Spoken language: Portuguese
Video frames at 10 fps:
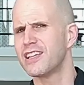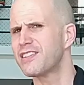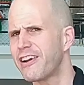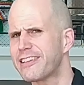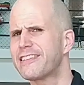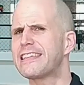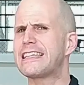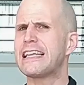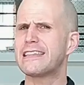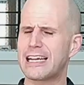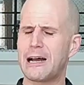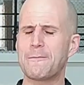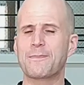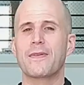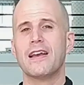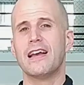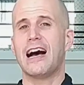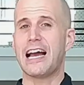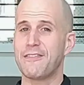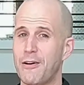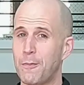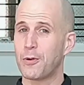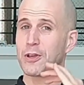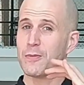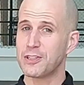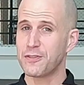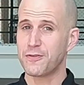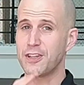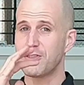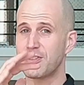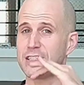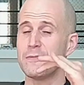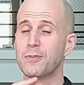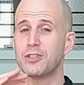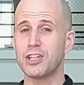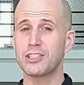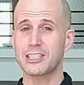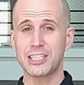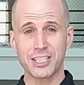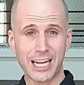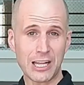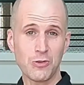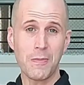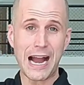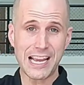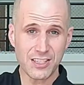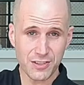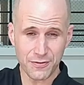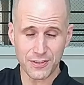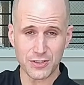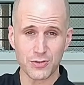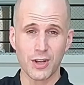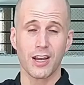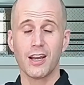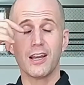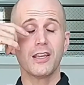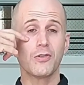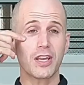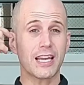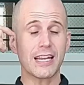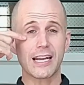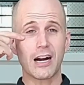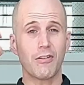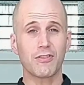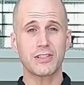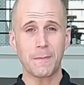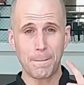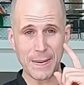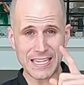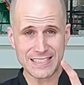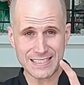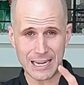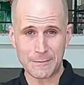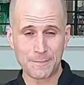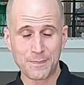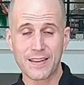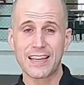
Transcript: você vai tentar, aí vai um pouquinho mais difícil, assim por diante até chegar no mais difícil. E o que, que é legal você pensar?